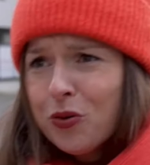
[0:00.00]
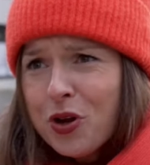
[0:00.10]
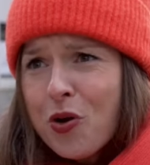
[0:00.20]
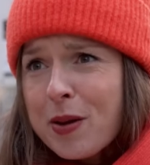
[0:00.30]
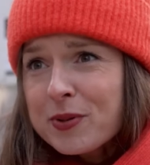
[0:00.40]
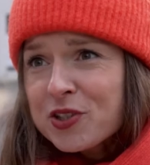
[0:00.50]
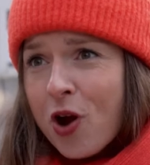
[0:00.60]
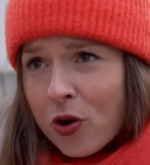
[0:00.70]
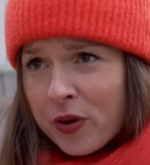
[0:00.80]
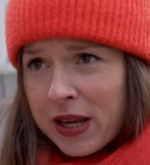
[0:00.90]

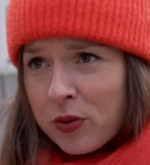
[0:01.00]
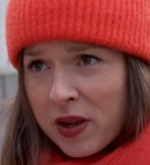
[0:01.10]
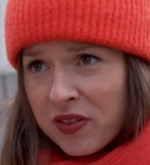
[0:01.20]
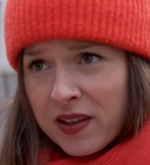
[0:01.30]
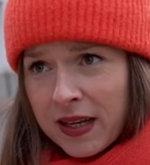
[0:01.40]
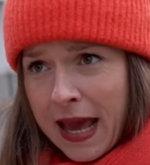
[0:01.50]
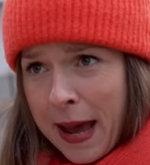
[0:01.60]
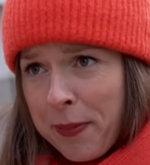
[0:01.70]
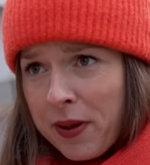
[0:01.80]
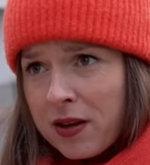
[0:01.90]
آسفة متى حدث
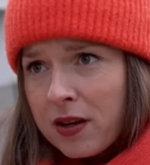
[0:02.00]
ذلك؟